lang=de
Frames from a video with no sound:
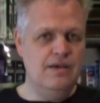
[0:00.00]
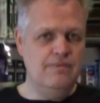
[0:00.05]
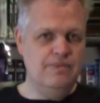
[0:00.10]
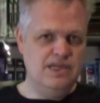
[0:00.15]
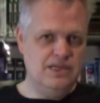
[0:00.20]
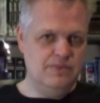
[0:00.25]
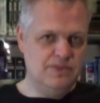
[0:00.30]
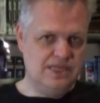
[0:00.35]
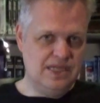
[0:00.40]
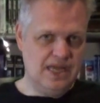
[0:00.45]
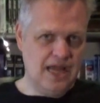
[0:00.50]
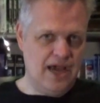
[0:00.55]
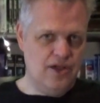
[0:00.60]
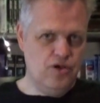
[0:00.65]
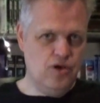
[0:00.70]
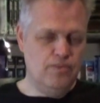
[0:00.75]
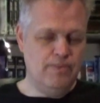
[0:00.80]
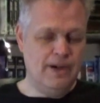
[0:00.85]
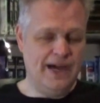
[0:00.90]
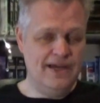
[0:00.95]
mit dem
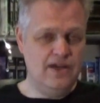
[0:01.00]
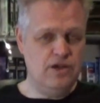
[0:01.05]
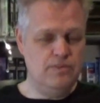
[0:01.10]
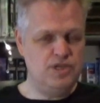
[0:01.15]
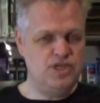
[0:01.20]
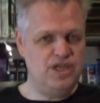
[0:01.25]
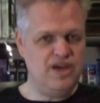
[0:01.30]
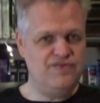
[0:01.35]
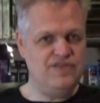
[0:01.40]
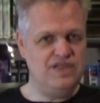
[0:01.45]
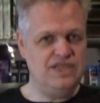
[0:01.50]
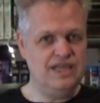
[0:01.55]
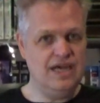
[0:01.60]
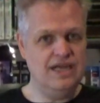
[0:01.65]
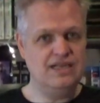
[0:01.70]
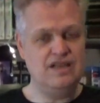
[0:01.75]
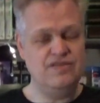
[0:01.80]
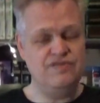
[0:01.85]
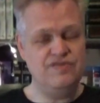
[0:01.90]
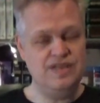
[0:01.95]
Szenario und Bajor beschäftigt
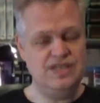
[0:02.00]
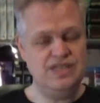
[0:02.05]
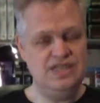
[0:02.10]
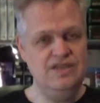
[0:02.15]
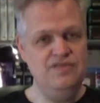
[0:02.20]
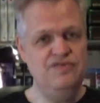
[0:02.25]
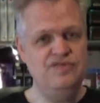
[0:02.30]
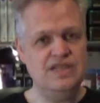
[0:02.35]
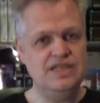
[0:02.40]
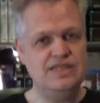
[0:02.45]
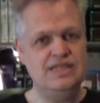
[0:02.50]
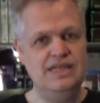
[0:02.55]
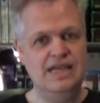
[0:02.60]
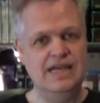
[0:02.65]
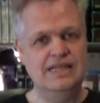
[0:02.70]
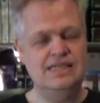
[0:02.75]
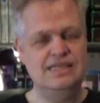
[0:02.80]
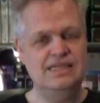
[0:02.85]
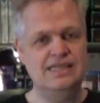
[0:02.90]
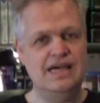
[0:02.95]
hat, dann vertieft das die
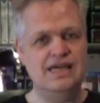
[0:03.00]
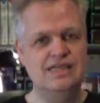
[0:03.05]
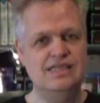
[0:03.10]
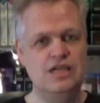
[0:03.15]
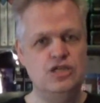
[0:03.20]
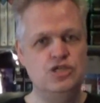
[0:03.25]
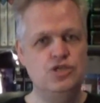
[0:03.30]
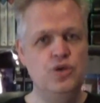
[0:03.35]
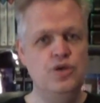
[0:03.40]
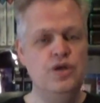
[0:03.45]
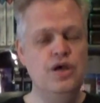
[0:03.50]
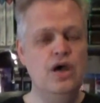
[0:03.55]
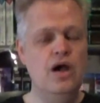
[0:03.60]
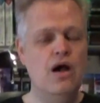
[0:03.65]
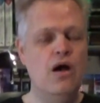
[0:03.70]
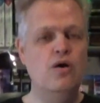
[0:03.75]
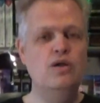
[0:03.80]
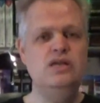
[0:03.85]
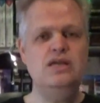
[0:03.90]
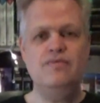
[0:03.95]
ganze Sache sehr schön.
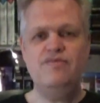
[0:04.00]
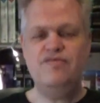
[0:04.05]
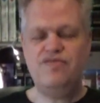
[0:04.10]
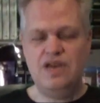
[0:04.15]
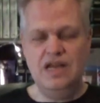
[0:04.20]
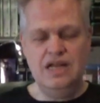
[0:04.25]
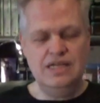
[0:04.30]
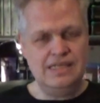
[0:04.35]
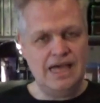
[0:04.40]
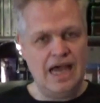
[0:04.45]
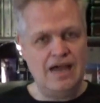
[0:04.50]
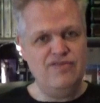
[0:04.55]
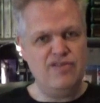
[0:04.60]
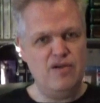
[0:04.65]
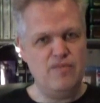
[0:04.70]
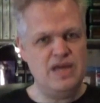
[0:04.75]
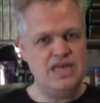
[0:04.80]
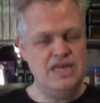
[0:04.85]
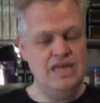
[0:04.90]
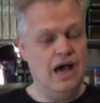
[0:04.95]
Und ich empfehle es einfach
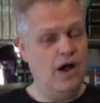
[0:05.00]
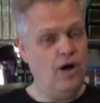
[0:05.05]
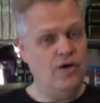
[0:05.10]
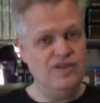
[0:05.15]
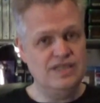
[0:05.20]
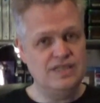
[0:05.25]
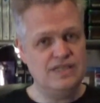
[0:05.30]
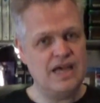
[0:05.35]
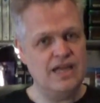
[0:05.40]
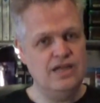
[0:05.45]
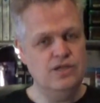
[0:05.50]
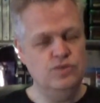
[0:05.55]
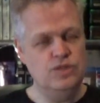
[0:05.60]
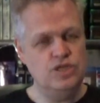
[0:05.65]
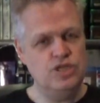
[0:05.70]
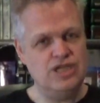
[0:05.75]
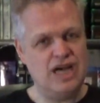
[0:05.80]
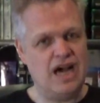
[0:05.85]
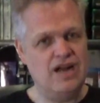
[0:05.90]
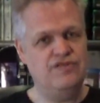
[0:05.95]
mal hier, auch wenn es keine gute
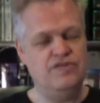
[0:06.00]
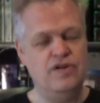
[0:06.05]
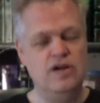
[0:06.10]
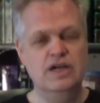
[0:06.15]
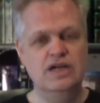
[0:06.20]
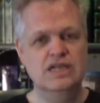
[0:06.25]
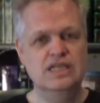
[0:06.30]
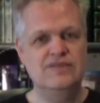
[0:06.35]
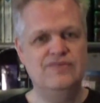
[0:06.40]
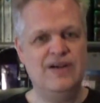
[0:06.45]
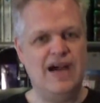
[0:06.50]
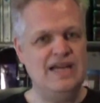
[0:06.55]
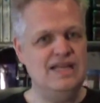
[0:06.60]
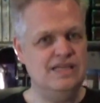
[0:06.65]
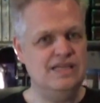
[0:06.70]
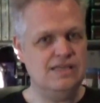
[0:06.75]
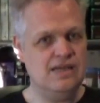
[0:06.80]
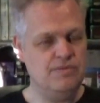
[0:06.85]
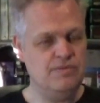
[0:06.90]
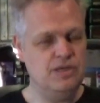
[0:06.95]
Startfolge ist, weil ich
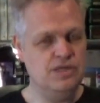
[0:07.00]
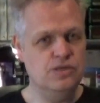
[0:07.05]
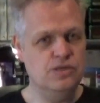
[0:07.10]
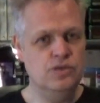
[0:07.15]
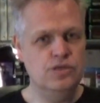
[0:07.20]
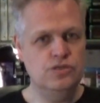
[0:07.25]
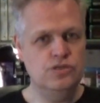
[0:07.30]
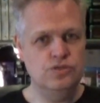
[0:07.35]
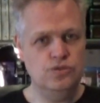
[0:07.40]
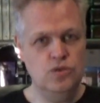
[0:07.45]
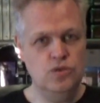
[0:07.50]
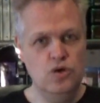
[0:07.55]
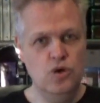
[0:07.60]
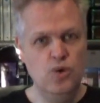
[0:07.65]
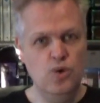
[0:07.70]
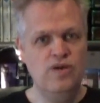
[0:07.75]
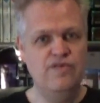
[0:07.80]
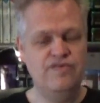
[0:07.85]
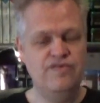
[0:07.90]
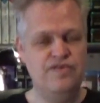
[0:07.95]
diese Episode so
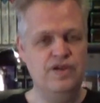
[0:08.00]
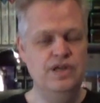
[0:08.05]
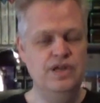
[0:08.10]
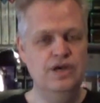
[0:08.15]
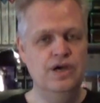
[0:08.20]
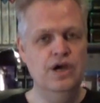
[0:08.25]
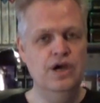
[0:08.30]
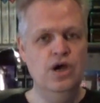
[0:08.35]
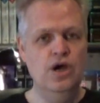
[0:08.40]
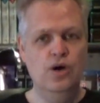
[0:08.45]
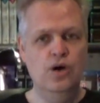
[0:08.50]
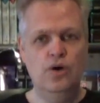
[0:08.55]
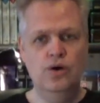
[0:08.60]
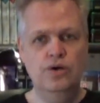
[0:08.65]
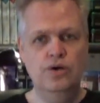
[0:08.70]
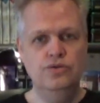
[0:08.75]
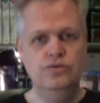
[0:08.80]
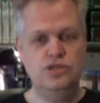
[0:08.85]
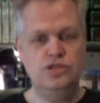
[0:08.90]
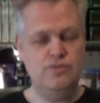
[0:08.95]
gelungen finde.
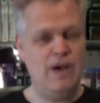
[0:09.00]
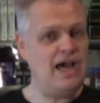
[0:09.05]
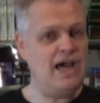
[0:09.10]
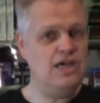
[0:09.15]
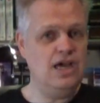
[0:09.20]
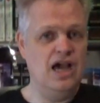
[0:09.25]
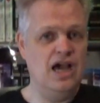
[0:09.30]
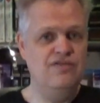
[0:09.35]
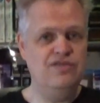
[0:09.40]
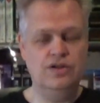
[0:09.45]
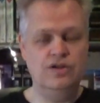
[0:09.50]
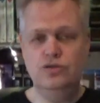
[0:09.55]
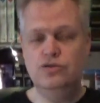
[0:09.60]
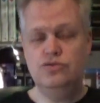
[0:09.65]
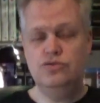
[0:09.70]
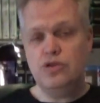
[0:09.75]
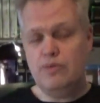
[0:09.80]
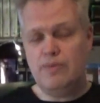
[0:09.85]
Und das mache ich einfach, denn das ist